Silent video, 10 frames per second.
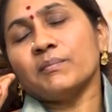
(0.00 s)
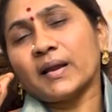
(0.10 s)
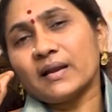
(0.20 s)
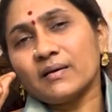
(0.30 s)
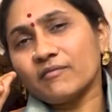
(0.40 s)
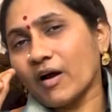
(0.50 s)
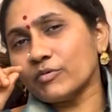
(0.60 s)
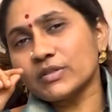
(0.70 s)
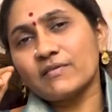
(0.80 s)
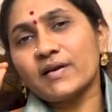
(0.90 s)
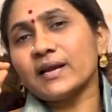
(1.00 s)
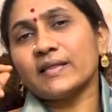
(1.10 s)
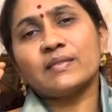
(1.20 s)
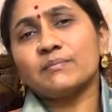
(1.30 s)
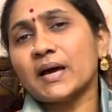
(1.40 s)
మన అవతల వాళ్ళని
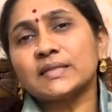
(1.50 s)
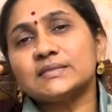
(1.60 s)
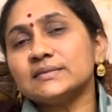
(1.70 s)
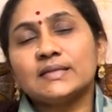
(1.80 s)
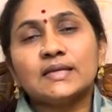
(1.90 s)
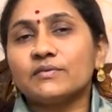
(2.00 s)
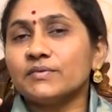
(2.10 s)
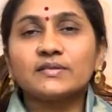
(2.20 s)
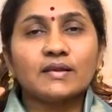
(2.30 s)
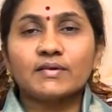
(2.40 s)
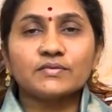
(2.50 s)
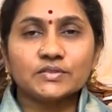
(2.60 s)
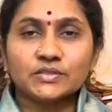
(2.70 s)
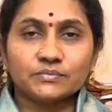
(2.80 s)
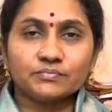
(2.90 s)
ఎంత మార్చింది అనేటువంటి తర్వాత
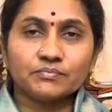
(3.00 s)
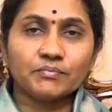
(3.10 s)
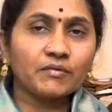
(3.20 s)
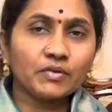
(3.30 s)
విషయం మనం